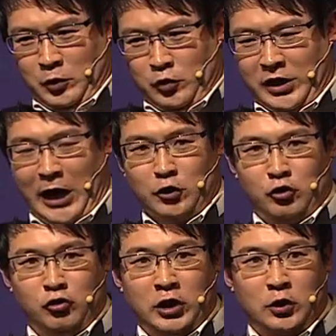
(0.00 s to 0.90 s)
우리
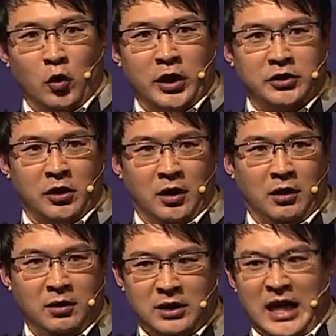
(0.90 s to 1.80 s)
가족들 눈이
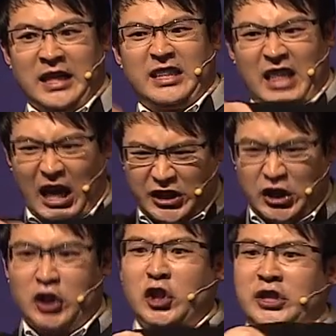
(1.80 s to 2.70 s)
동그래져요. 다시
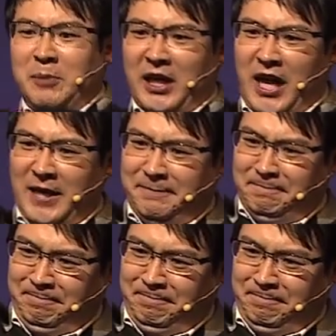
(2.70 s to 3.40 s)
6시 방향.